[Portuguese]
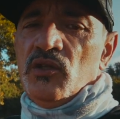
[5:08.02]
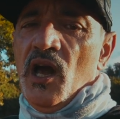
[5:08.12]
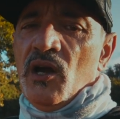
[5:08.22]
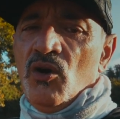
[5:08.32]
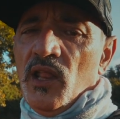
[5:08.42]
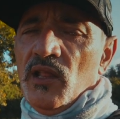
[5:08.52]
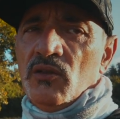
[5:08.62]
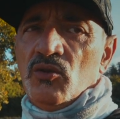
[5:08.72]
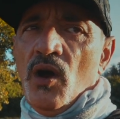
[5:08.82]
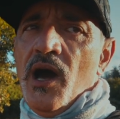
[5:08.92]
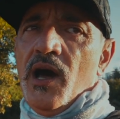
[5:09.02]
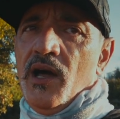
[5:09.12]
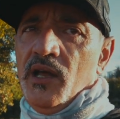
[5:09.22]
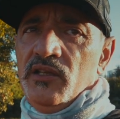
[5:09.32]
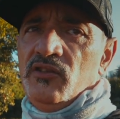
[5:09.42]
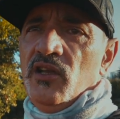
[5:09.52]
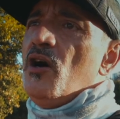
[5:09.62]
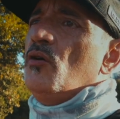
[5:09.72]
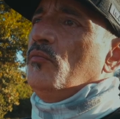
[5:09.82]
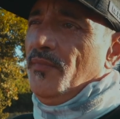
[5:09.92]
não ter agora na tua
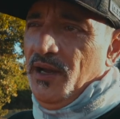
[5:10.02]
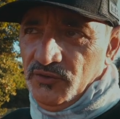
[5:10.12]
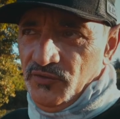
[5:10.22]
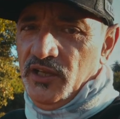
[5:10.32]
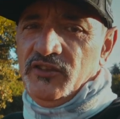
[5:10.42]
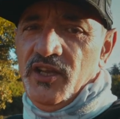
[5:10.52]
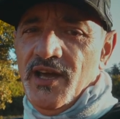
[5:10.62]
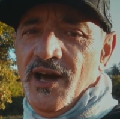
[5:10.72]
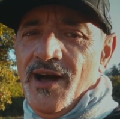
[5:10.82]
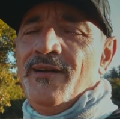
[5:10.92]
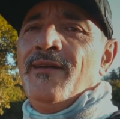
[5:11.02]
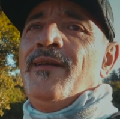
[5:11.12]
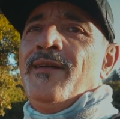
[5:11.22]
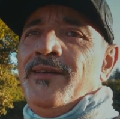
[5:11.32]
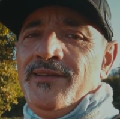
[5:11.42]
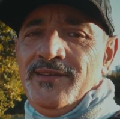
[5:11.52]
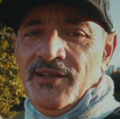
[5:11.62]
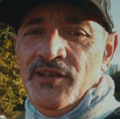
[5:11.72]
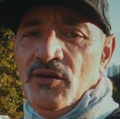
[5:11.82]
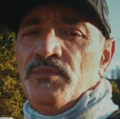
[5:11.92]
região, mas vai chegar,
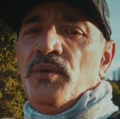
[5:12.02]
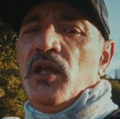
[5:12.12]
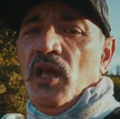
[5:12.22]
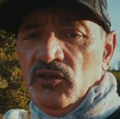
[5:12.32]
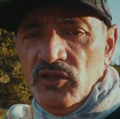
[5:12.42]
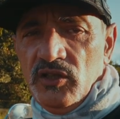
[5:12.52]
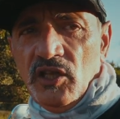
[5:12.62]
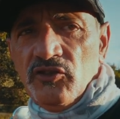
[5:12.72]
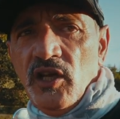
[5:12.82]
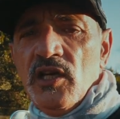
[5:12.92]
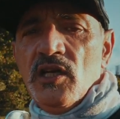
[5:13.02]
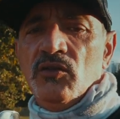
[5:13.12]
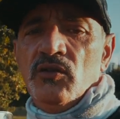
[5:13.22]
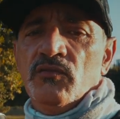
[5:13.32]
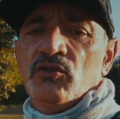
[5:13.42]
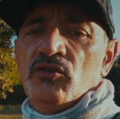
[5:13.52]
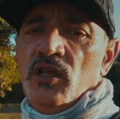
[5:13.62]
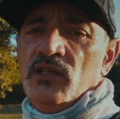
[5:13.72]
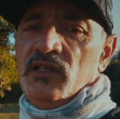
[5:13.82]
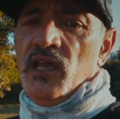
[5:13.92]
entendeu? Porque a gente está chegando e
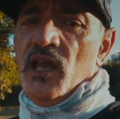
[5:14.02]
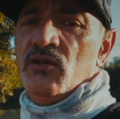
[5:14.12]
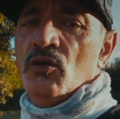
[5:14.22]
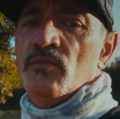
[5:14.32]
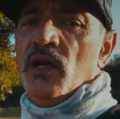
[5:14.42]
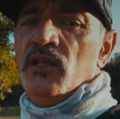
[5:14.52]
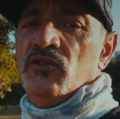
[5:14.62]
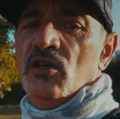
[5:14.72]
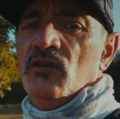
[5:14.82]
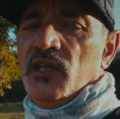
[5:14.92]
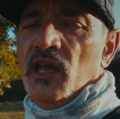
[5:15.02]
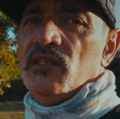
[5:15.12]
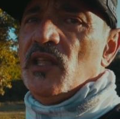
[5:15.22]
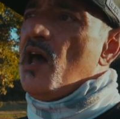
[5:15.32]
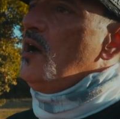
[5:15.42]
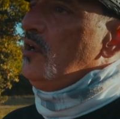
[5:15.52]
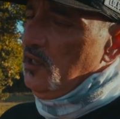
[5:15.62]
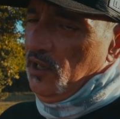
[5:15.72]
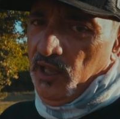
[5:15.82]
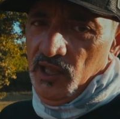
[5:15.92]
você que é de alguma região e quer entrar,
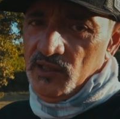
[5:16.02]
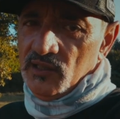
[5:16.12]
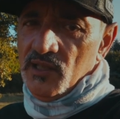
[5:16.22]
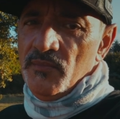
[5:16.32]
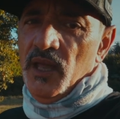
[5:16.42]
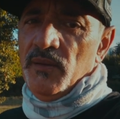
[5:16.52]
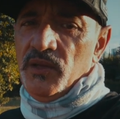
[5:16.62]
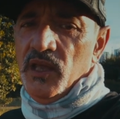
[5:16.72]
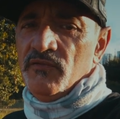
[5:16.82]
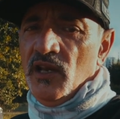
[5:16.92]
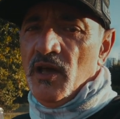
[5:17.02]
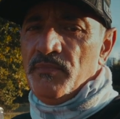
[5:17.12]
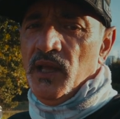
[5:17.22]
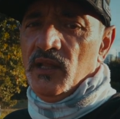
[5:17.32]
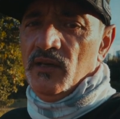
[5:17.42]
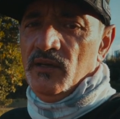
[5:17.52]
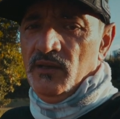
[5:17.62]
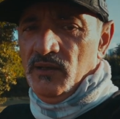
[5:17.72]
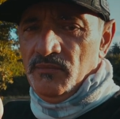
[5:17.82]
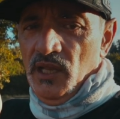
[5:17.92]
entra também, que vale a pena,
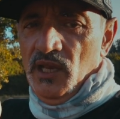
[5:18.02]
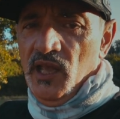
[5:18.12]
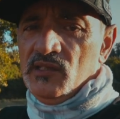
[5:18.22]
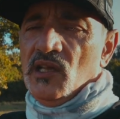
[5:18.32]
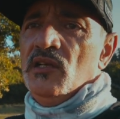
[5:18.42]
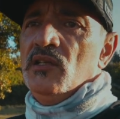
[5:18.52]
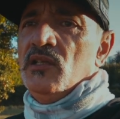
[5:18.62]
beleza?